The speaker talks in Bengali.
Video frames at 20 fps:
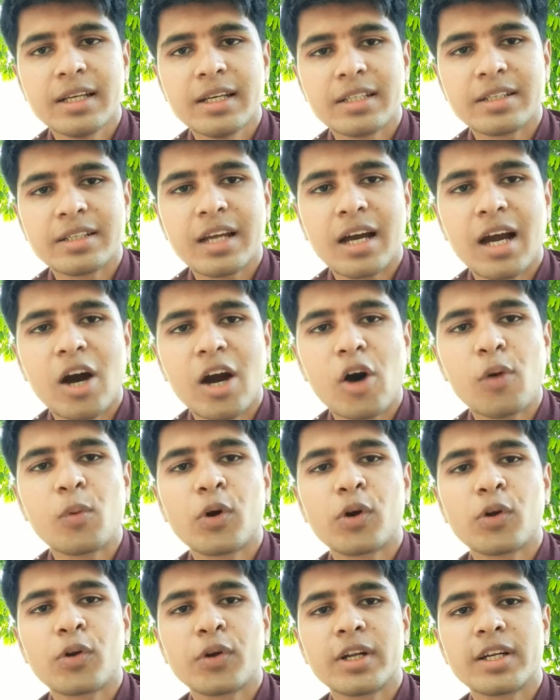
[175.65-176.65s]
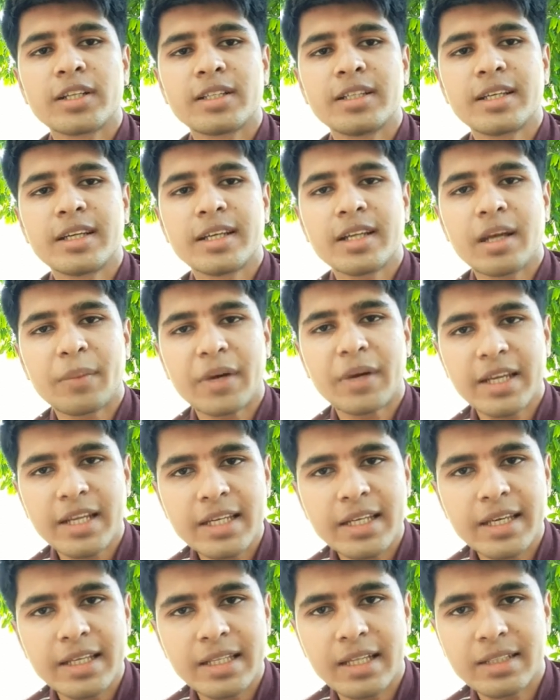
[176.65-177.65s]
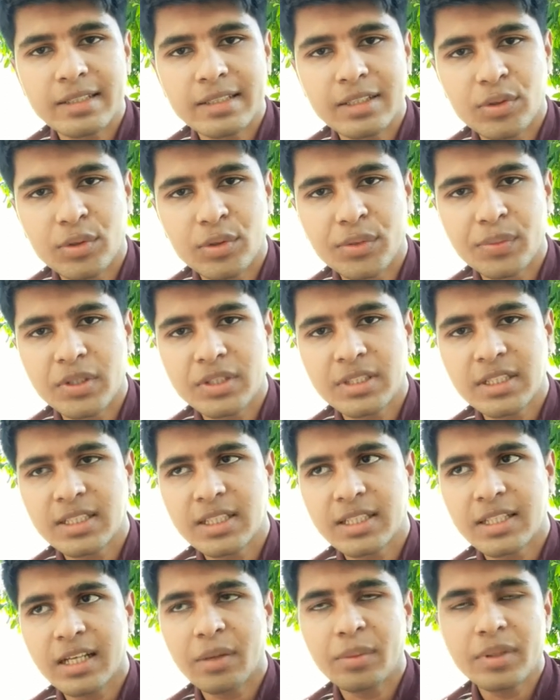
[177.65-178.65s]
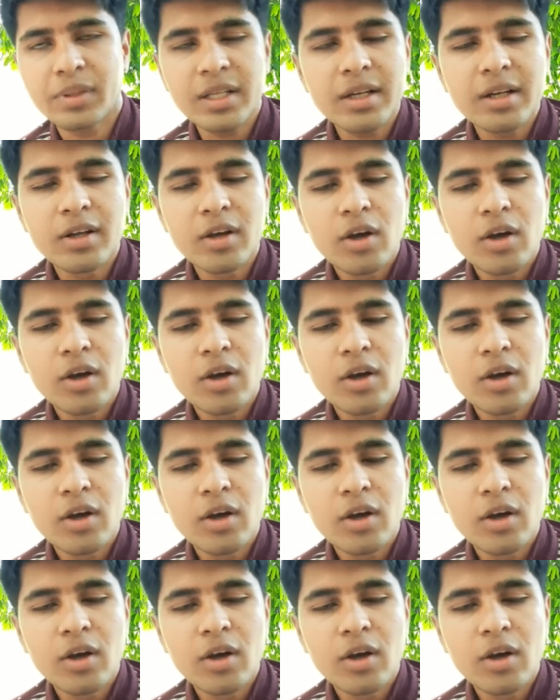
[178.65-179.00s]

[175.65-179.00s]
যেটা অমরণের দিকে আমাকে নিয়ে যাচ্ছে কই বলছে যেটা আমাদের